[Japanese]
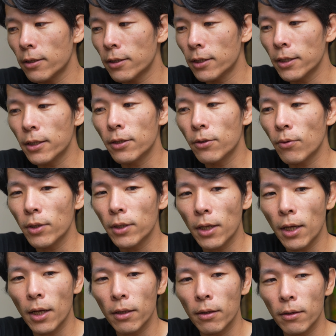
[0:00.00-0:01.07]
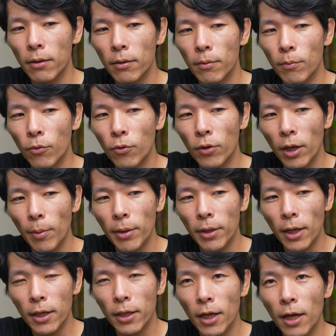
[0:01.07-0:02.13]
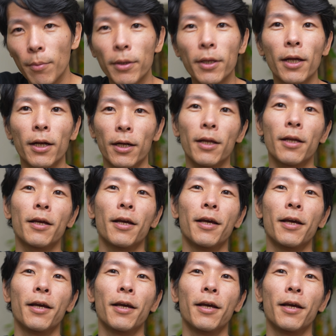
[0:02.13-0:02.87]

しんどいな、もうやめたいな、みたいなね。